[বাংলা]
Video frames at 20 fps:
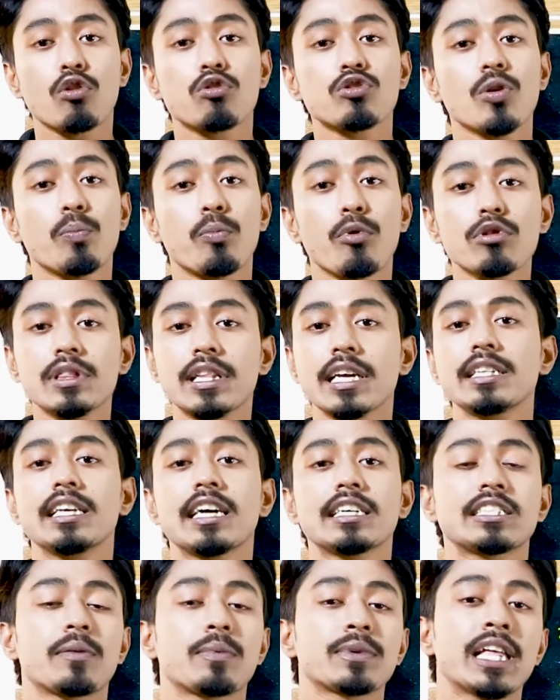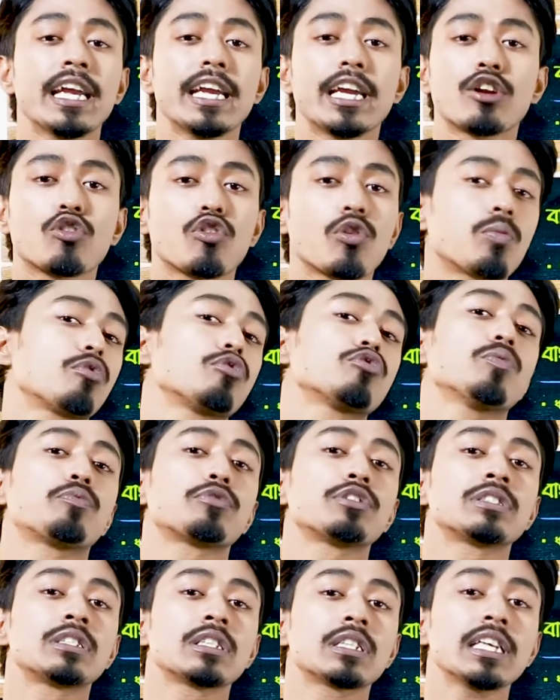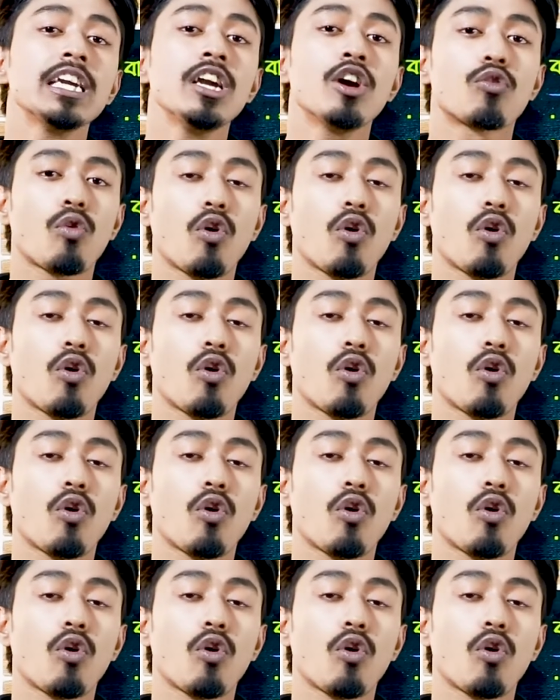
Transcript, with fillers: কখনো বলতেই দেওয়া যাবে না এরকম কোনো পরিস্থিতি